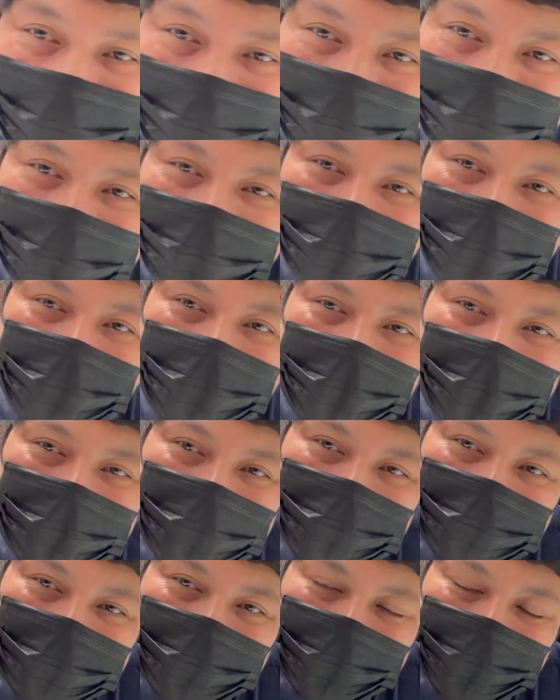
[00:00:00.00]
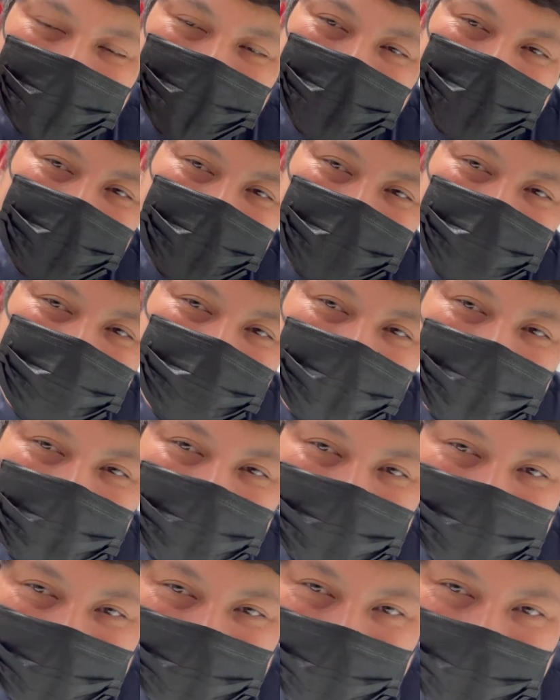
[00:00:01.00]
uh, last Christmas
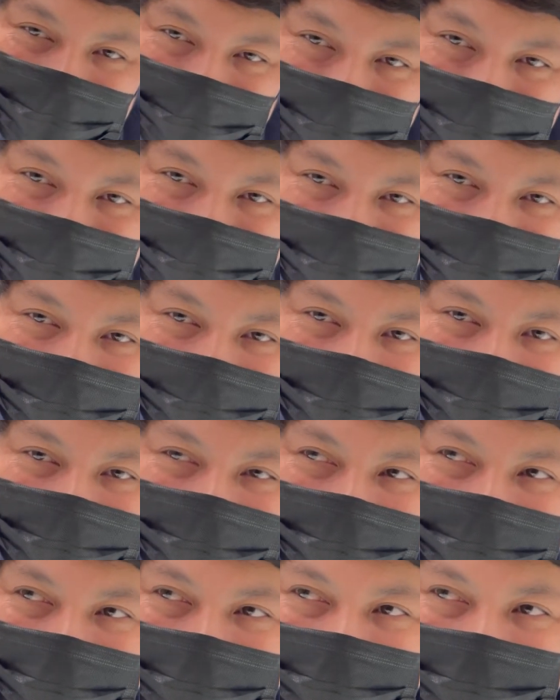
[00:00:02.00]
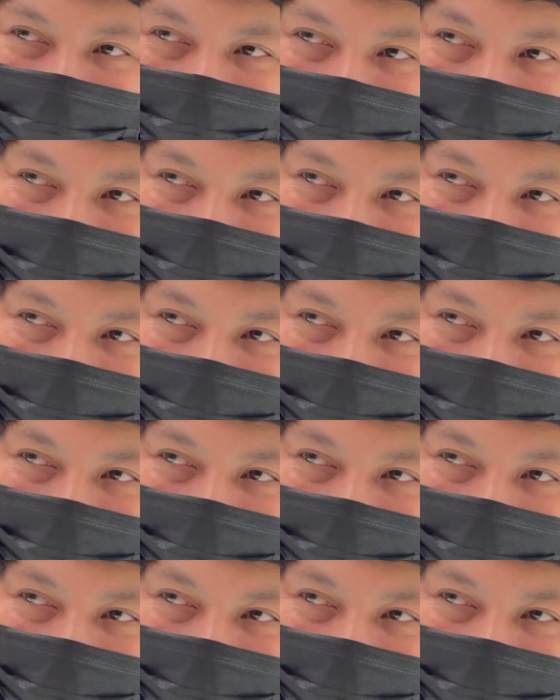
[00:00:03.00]
din um,